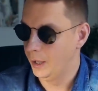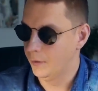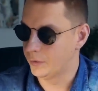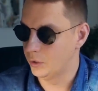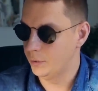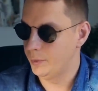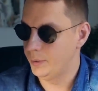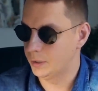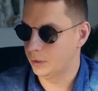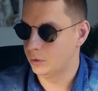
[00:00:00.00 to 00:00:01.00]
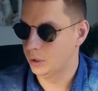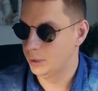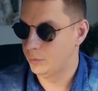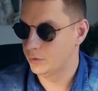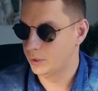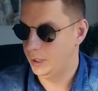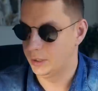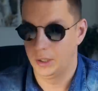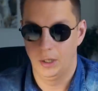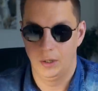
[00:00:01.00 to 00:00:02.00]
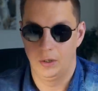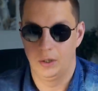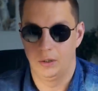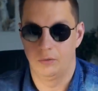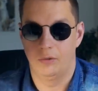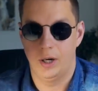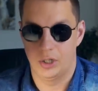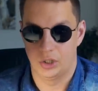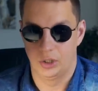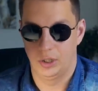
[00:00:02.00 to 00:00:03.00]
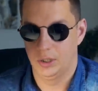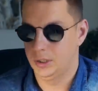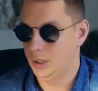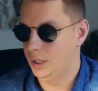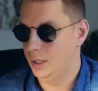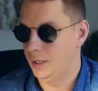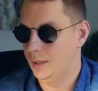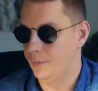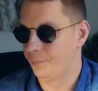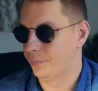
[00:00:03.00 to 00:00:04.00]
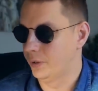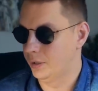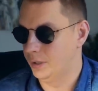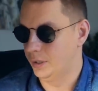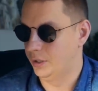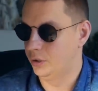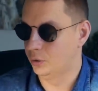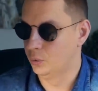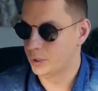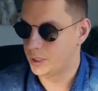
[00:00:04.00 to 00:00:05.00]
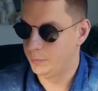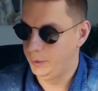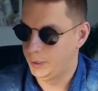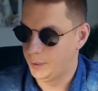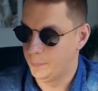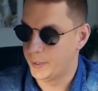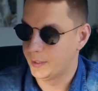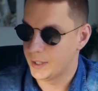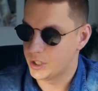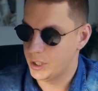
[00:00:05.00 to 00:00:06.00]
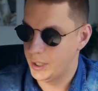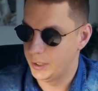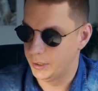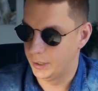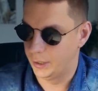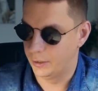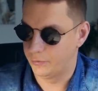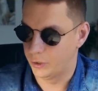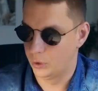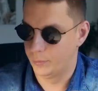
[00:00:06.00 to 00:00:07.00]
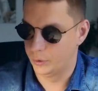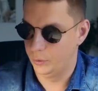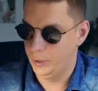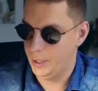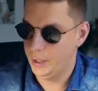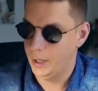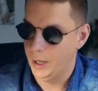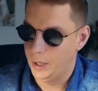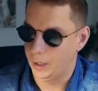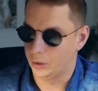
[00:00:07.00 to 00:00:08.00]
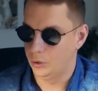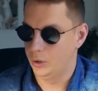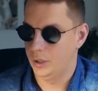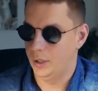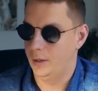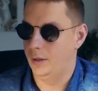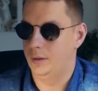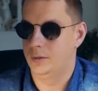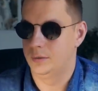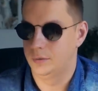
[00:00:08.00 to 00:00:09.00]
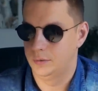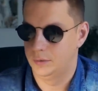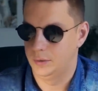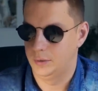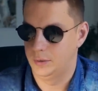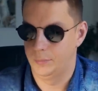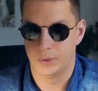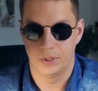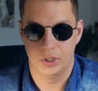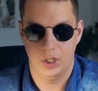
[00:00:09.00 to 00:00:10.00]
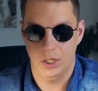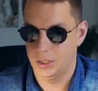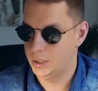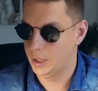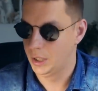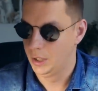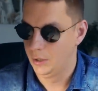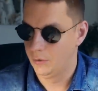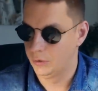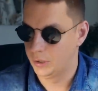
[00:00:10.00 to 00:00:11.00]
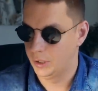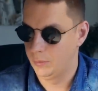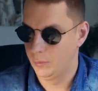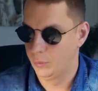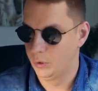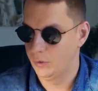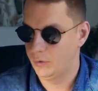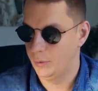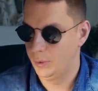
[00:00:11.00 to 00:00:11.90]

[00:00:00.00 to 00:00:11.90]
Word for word: Второй момент, который, на мой взгляд, э, важен, это архитектура самих приложений на втором ангуляре, которая обозначается вот такими буковками